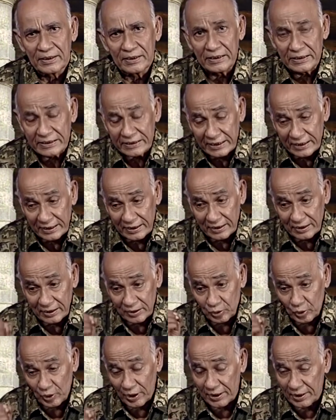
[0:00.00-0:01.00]
इसकी
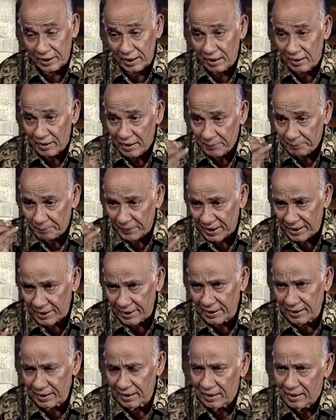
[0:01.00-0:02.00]
जो है ना पहले